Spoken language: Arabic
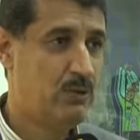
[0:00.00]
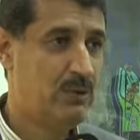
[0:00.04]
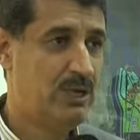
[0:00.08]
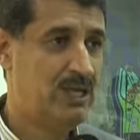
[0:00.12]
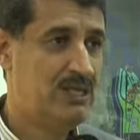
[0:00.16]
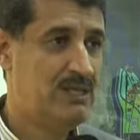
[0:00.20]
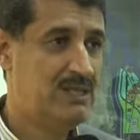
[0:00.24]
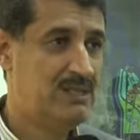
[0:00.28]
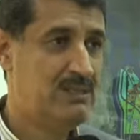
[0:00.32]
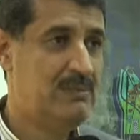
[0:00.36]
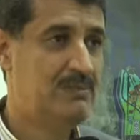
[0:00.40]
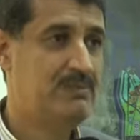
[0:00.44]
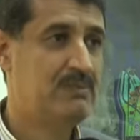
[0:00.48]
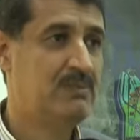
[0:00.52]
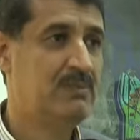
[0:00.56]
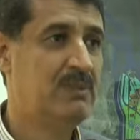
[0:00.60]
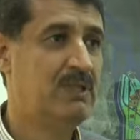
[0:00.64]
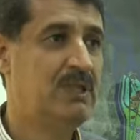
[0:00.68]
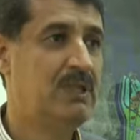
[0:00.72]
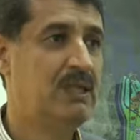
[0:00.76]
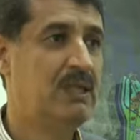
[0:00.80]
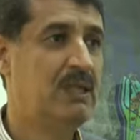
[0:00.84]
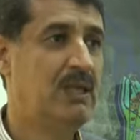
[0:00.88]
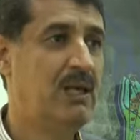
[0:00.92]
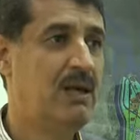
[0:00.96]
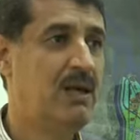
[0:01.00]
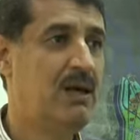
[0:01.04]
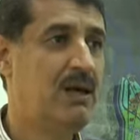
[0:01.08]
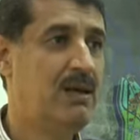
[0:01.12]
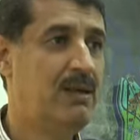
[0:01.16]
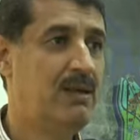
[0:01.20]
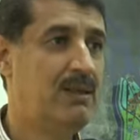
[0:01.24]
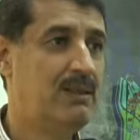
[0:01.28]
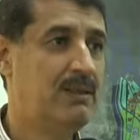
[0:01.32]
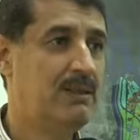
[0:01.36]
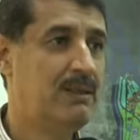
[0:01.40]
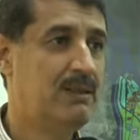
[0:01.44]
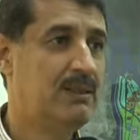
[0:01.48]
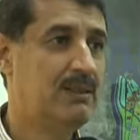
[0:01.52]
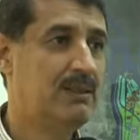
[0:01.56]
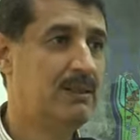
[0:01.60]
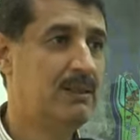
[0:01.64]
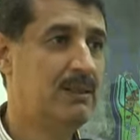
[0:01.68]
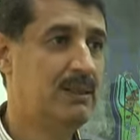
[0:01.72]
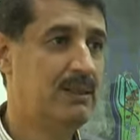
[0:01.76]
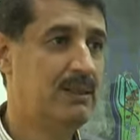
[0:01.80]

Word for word: ويتم من خلال آه،